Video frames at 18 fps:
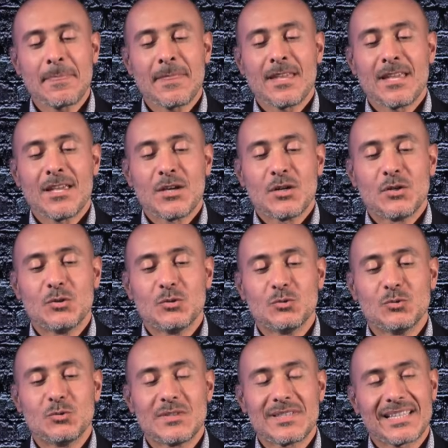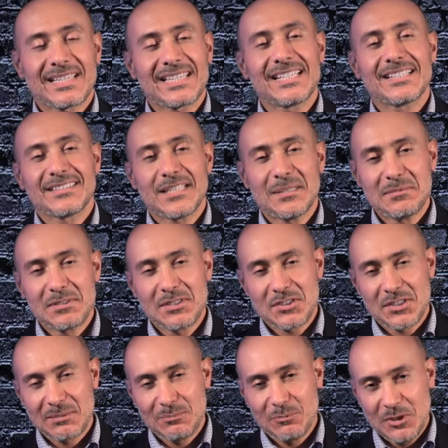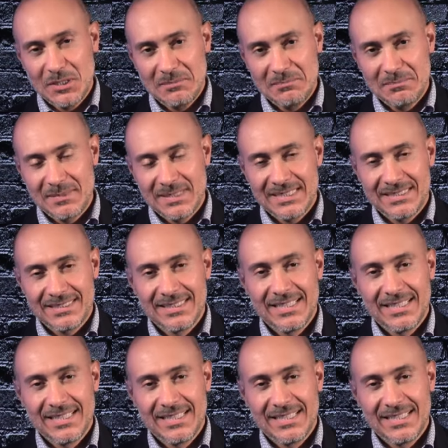تحيه وذكرت امر جد مهم